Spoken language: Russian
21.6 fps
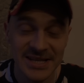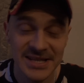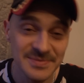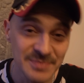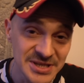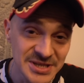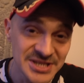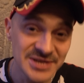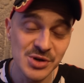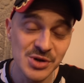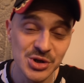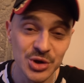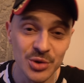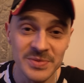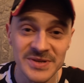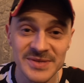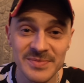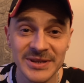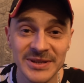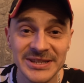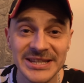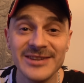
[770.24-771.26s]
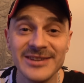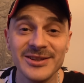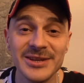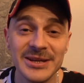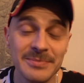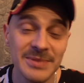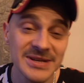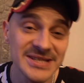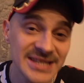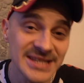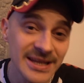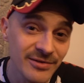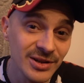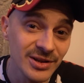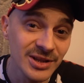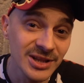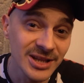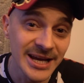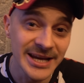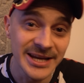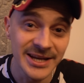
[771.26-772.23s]
Спасибо, что посмотрел и поставил
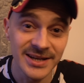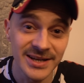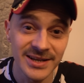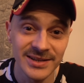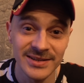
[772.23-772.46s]
лайк.